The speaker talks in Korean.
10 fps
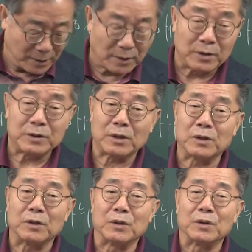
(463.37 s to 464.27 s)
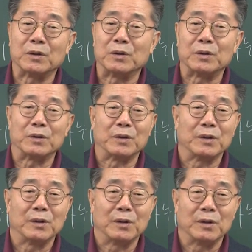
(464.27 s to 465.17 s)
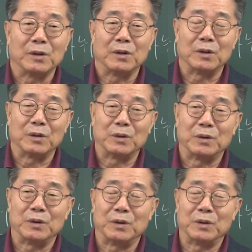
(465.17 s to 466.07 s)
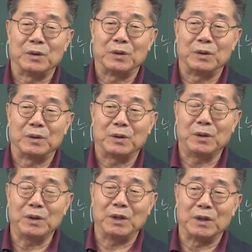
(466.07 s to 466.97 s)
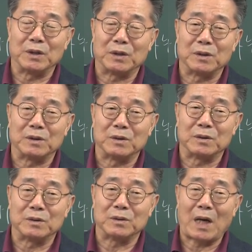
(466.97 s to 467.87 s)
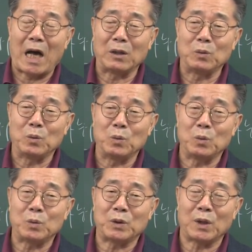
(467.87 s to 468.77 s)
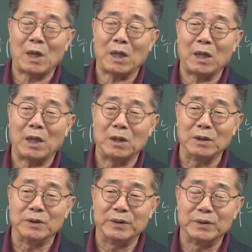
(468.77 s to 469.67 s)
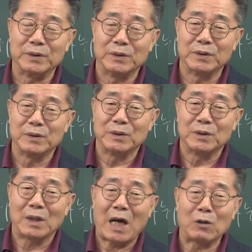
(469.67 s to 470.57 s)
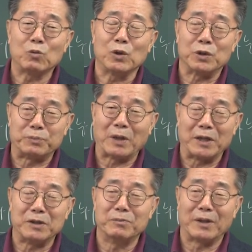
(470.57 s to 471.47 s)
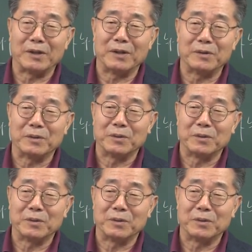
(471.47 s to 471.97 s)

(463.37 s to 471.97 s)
그래서 그, 이 흔히 그 한국 철학에는 한국이 없다 이런 말을 해요.